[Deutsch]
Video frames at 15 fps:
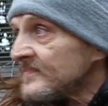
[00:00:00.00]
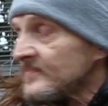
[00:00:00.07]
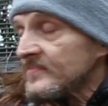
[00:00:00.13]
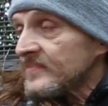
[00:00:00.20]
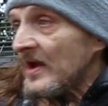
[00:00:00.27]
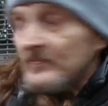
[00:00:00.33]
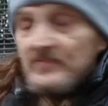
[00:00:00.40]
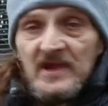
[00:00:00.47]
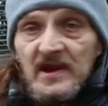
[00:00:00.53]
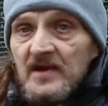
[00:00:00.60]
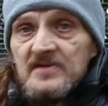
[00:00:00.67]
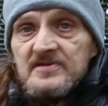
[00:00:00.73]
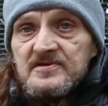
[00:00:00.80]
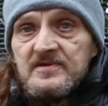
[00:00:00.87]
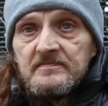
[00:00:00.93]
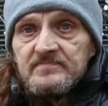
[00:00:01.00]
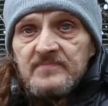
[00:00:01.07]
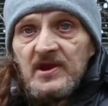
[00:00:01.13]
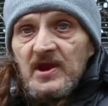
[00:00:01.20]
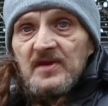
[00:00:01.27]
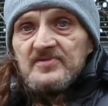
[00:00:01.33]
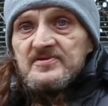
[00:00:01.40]
Ich habe nichts,
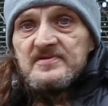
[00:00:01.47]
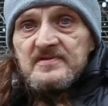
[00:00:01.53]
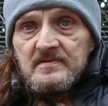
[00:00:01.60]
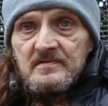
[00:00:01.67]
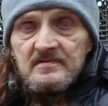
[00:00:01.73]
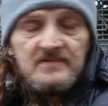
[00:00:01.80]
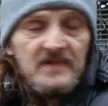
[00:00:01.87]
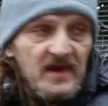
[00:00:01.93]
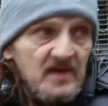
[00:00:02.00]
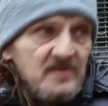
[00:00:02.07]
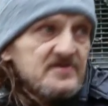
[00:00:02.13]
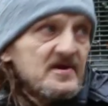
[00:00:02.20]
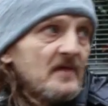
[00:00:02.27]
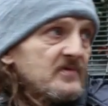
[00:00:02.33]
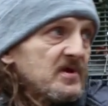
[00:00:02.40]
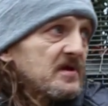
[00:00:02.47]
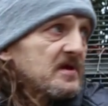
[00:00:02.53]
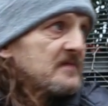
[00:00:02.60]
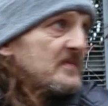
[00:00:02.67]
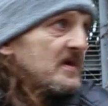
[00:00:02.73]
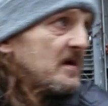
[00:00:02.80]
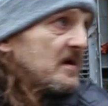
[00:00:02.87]
nichts, nichts habe ich
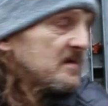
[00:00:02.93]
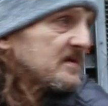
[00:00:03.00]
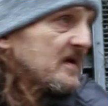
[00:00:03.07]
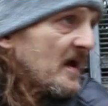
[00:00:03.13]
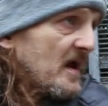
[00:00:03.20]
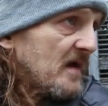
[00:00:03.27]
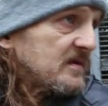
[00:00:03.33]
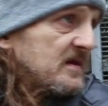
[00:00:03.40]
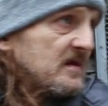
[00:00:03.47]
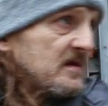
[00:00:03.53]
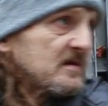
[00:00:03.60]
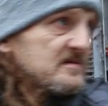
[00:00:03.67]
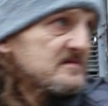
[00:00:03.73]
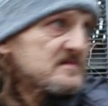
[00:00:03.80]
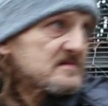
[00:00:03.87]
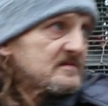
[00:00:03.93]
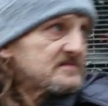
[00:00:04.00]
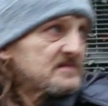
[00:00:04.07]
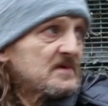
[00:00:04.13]
gemacht, gar nichts.